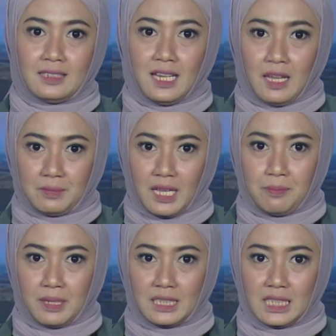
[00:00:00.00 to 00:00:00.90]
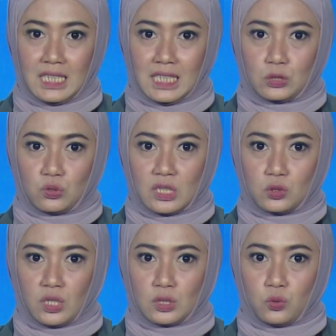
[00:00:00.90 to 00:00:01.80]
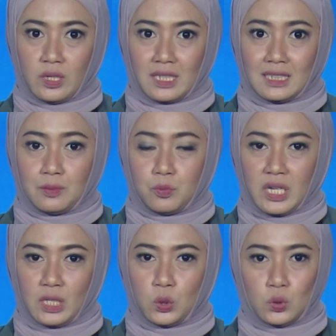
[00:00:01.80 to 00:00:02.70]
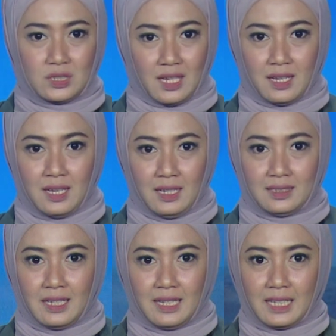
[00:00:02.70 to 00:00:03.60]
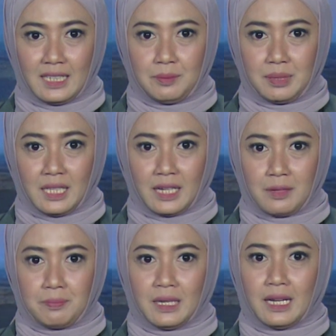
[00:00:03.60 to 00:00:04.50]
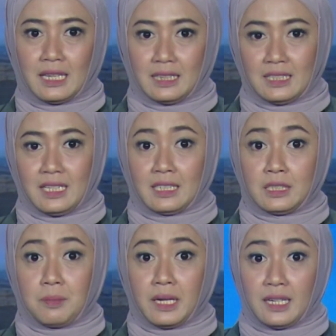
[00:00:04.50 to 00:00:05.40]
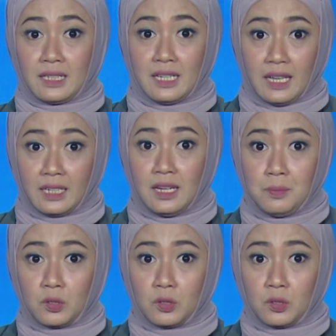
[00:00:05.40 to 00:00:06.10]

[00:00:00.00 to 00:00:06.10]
Dalam tahapan ini, ratusan surat suara ditemukan rusak dan akan dimintakan penggantinya di banyak daerah.